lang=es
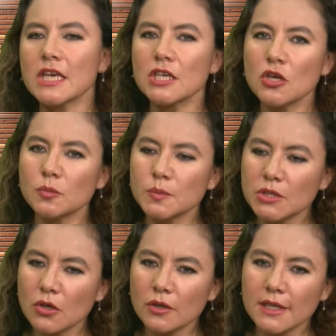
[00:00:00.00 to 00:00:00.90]
y
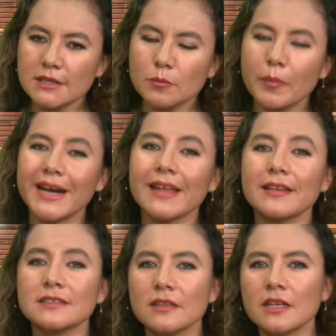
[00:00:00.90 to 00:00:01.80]
opciones para
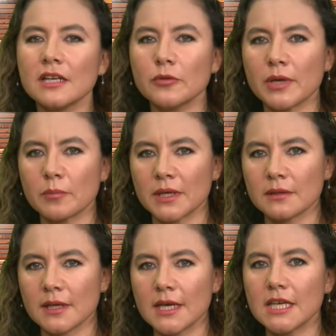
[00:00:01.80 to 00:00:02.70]
decidir
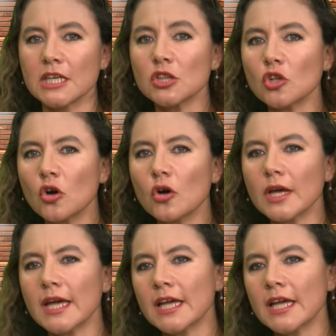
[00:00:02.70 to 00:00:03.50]
libremente y no